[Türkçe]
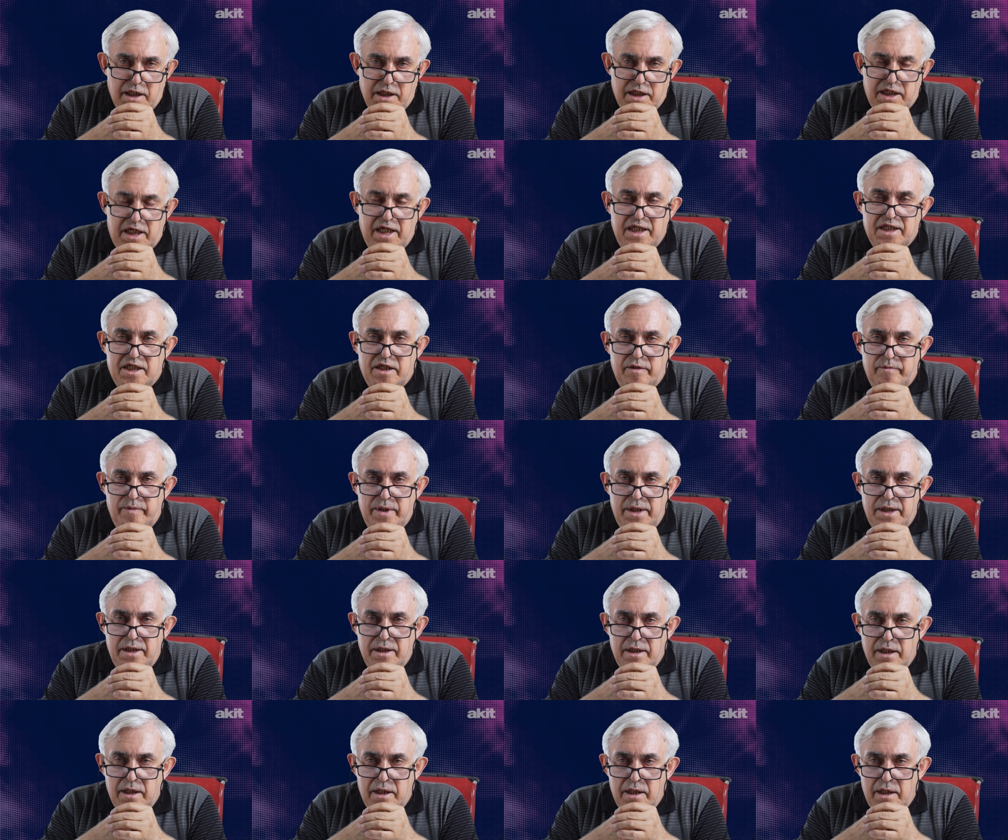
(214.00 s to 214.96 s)

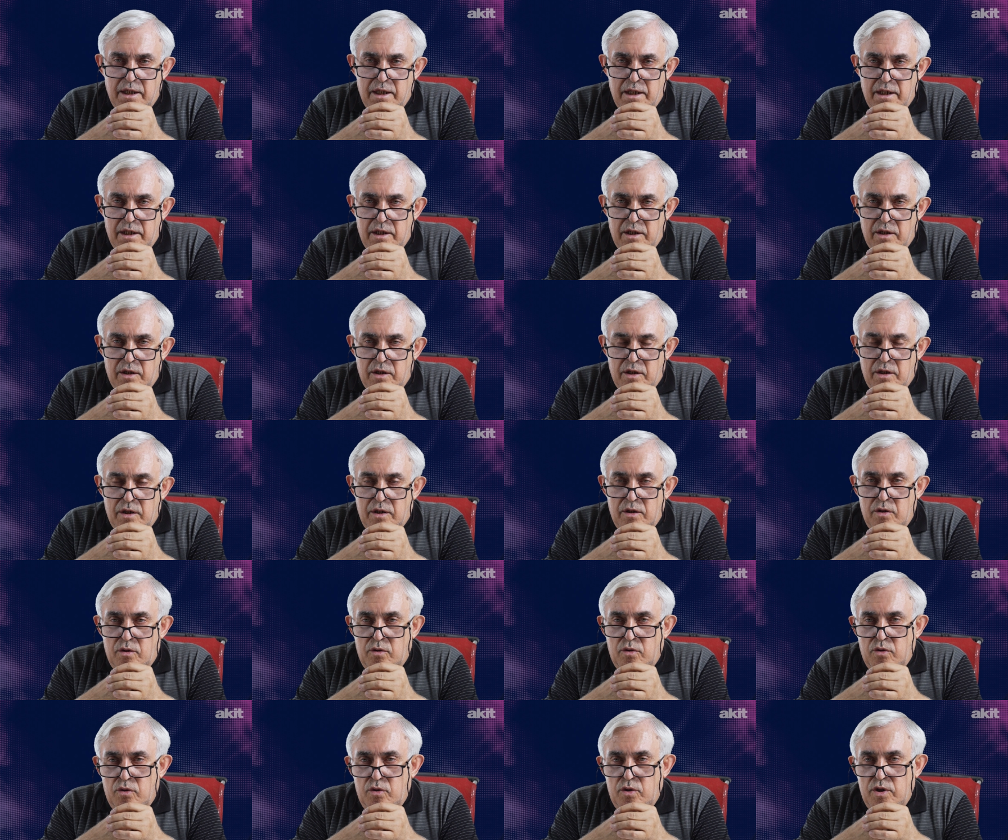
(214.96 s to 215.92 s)
kesimin
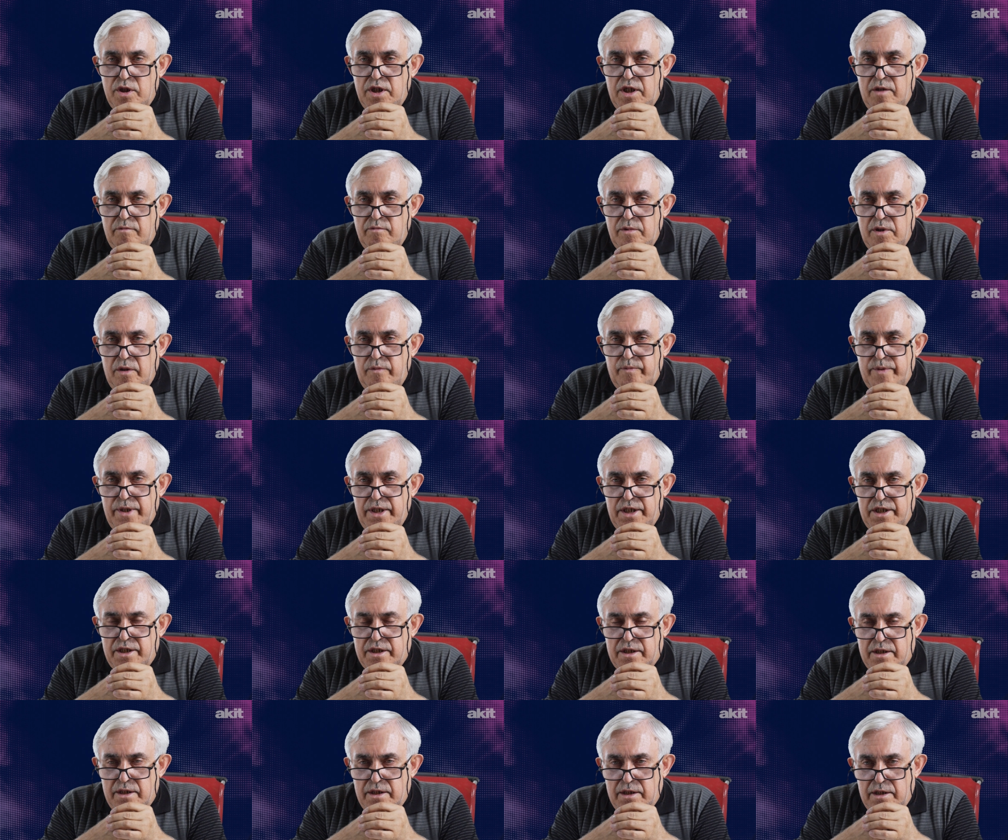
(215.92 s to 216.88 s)
önemli bir
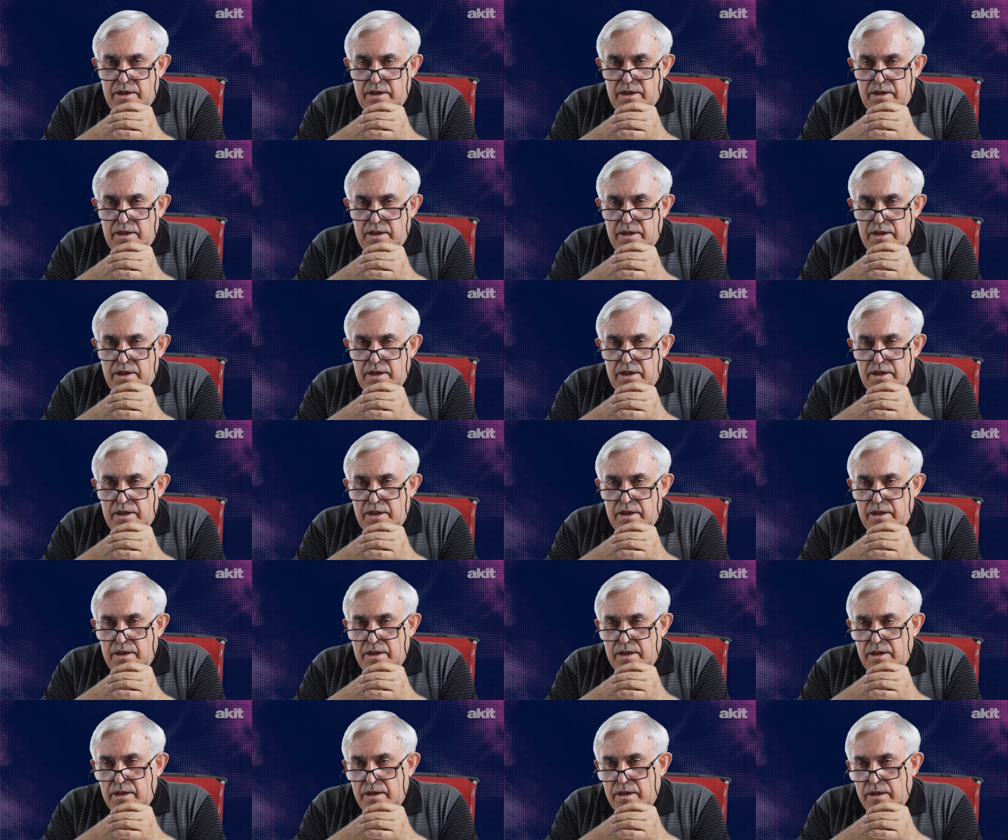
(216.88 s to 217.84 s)

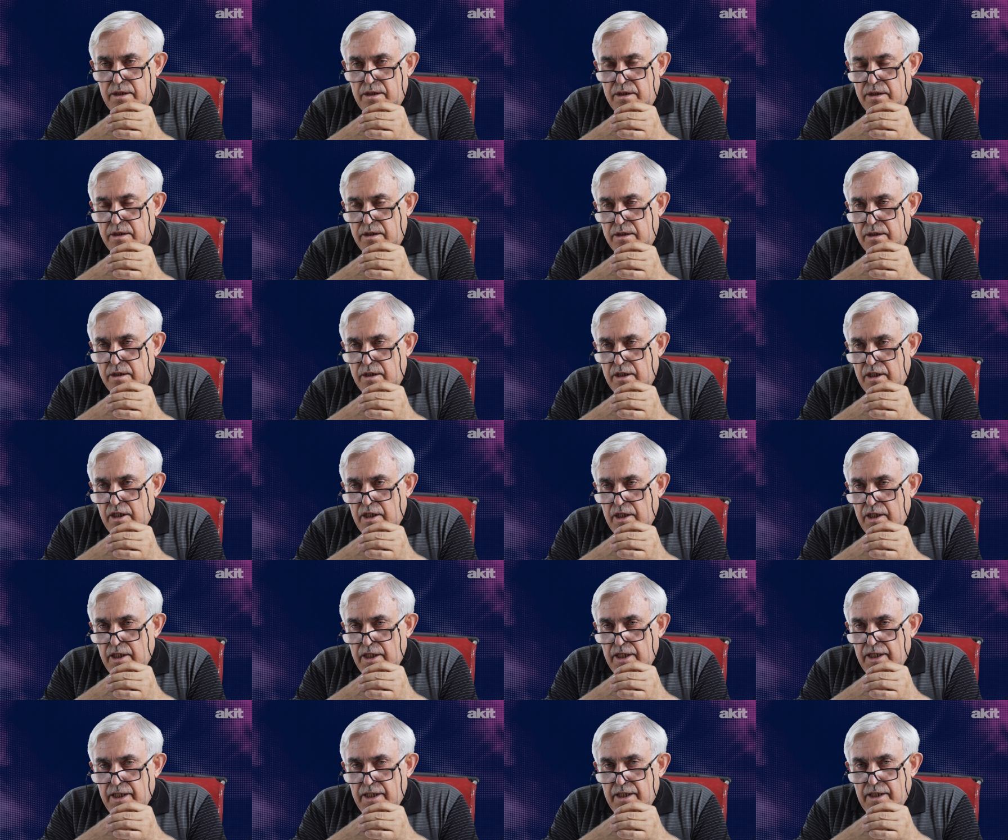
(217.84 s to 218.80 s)
e,
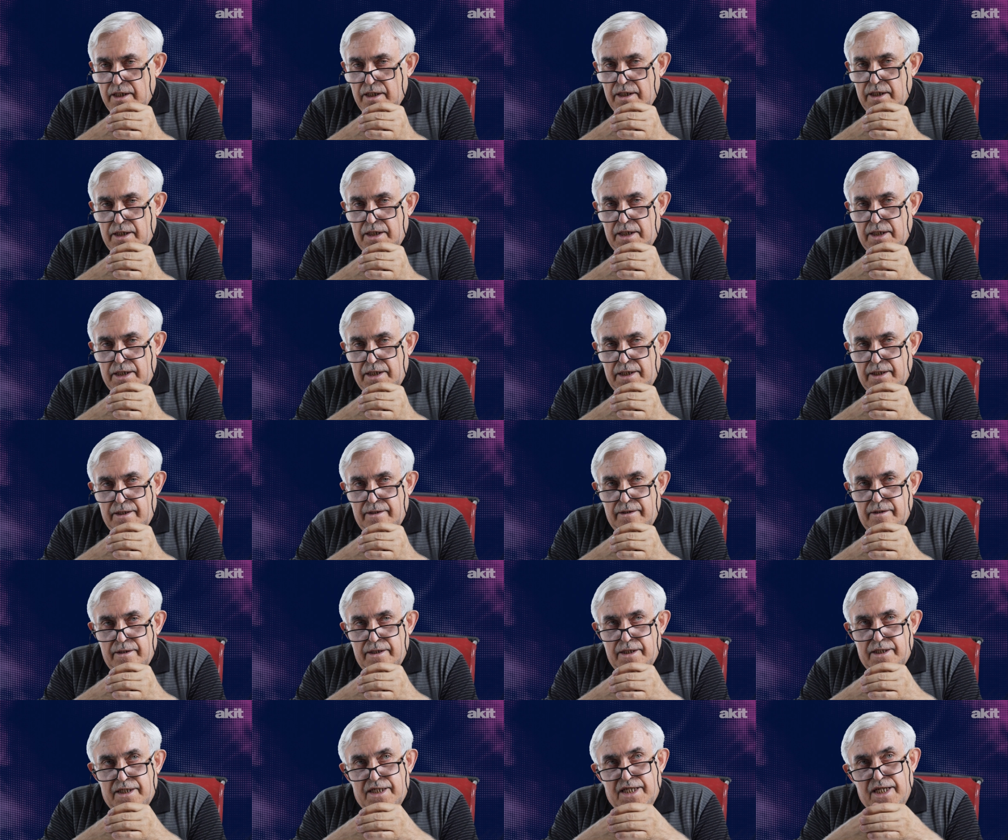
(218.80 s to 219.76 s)

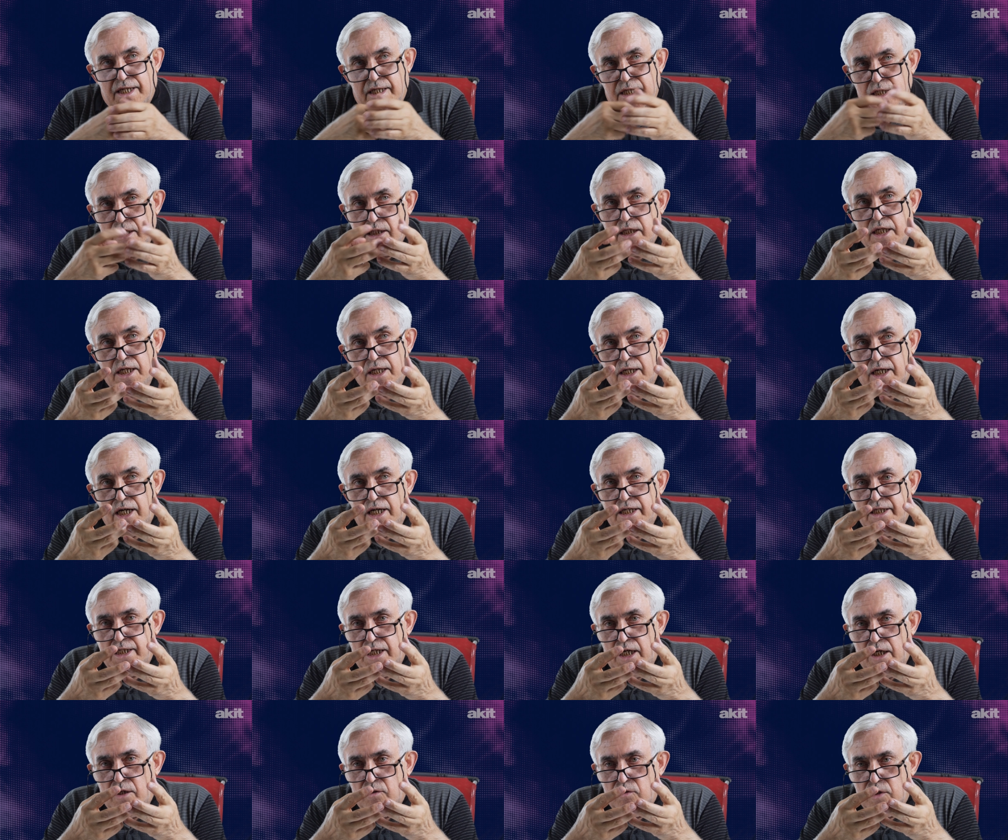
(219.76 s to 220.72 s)
sıkıntı
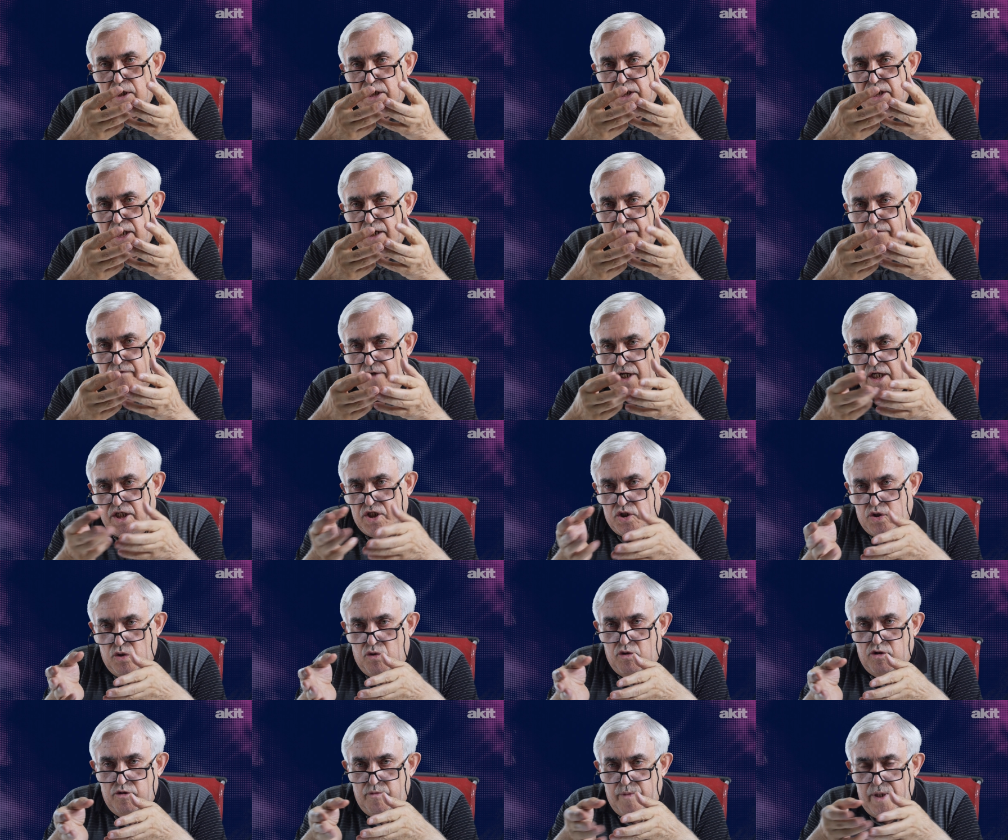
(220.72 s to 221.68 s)
kaynağı olacak ve
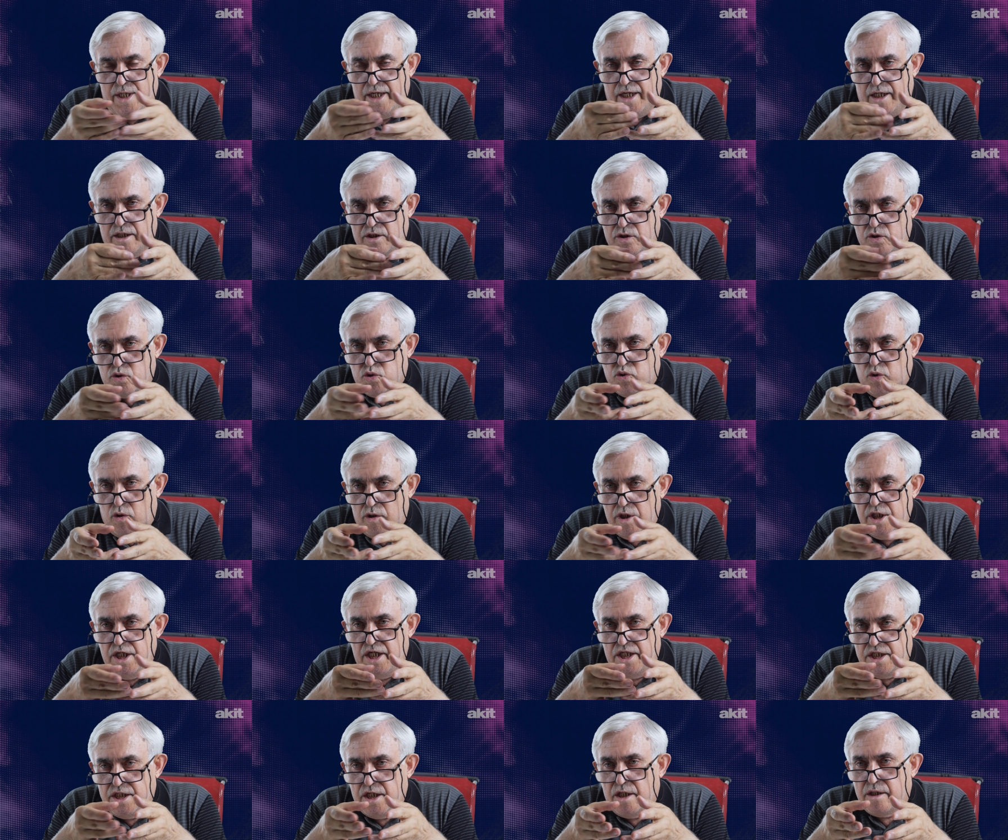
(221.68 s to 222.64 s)
aşı olmaya
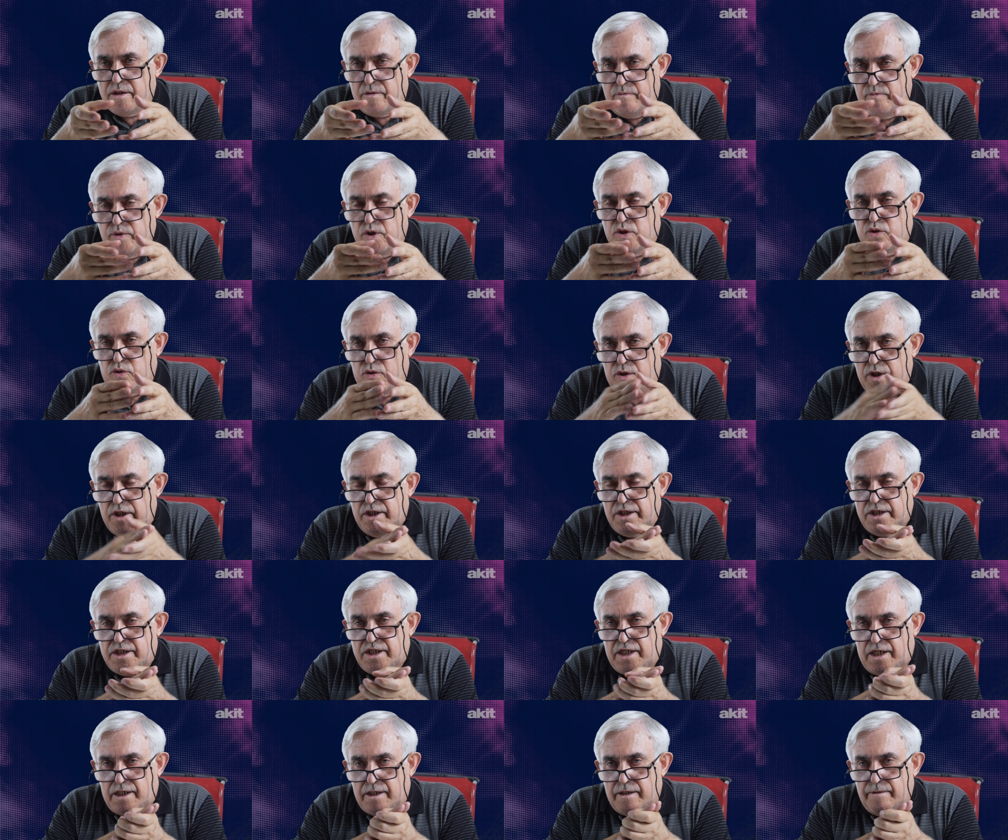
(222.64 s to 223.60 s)
zorlayacak bir sürü
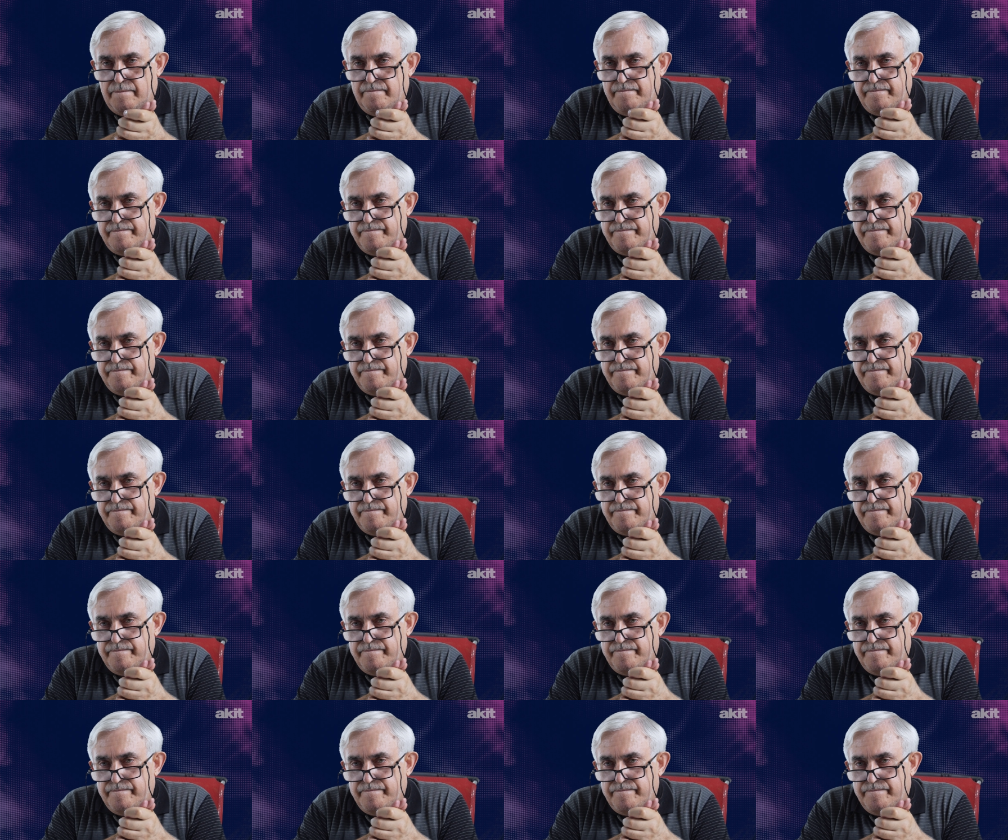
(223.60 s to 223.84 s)
insanı.